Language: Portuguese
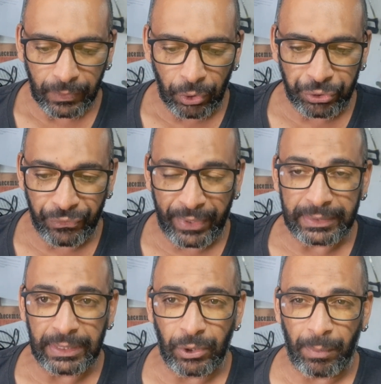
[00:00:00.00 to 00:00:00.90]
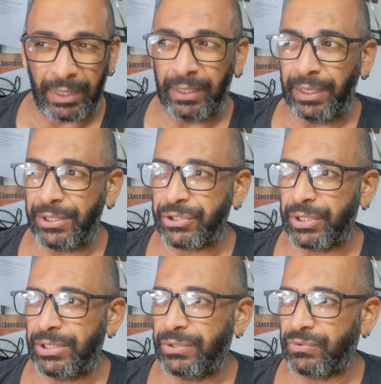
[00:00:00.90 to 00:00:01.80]
eu tive que atender uma cliente
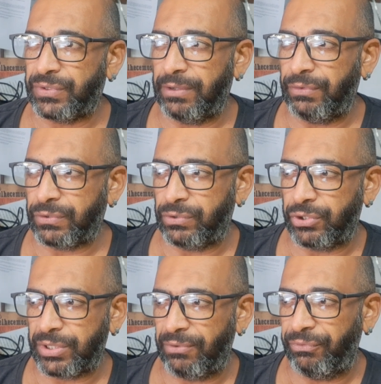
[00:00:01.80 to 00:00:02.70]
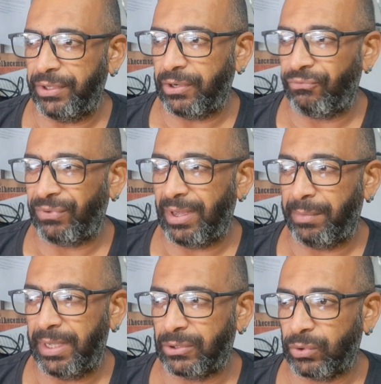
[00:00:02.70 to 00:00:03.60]
aí de um serviço de chaveira, eu fiquei a
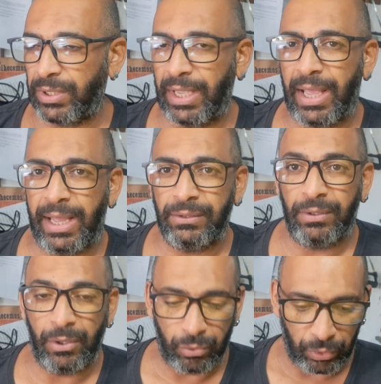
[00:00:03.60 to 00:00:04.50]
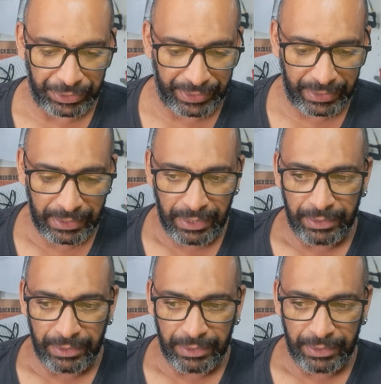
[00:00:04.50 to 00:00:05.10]
manhã toda agarrado na rua, né?